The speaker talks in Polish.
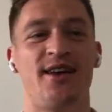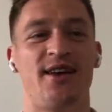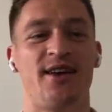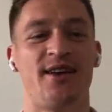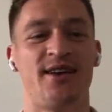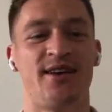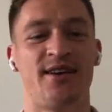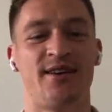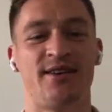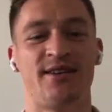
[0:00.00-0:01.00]

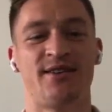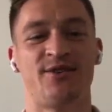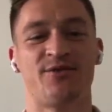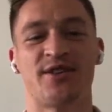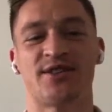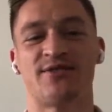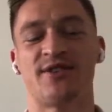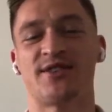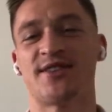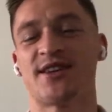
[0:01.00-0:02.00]
E, no
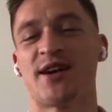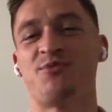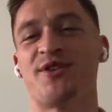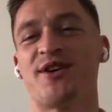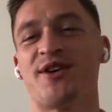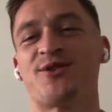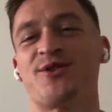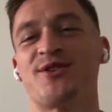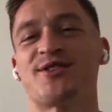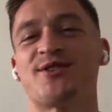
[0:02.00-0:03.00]
więc, więc tak jak mówię, no
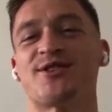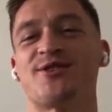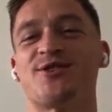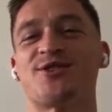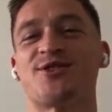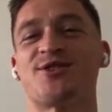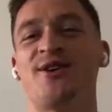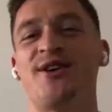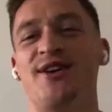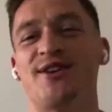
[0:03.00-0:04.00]
to jest, to jest coś,
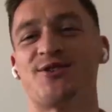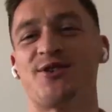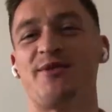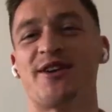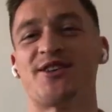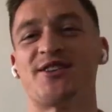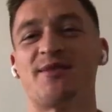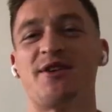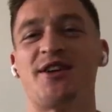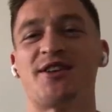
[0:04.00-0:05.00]
co, co chyba raczej
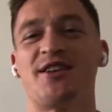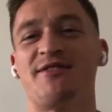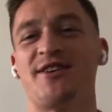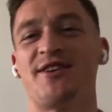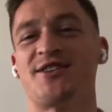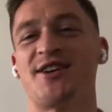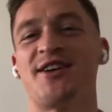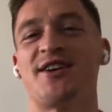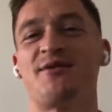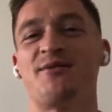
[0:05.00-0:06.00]
ze mnie nigdy nie
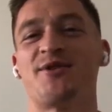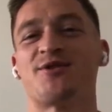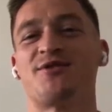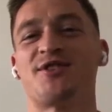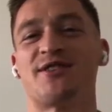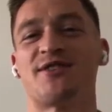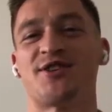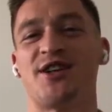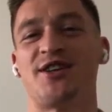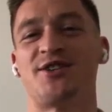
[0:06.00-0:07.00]
wyjdzie i, i będę oczywiście
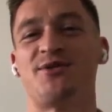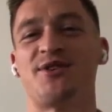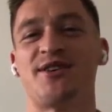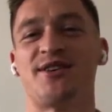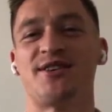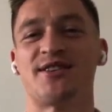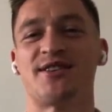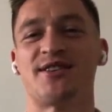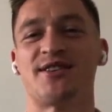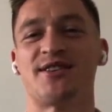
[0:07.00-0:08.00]
zawsze śledził i, i
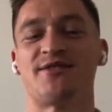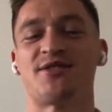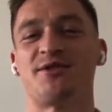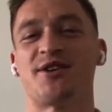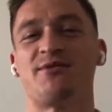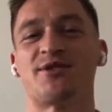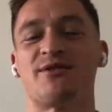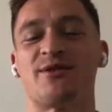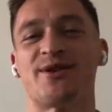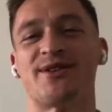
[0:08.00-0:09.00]
zawsze będę
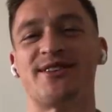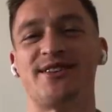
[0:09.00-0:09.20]
kibicował.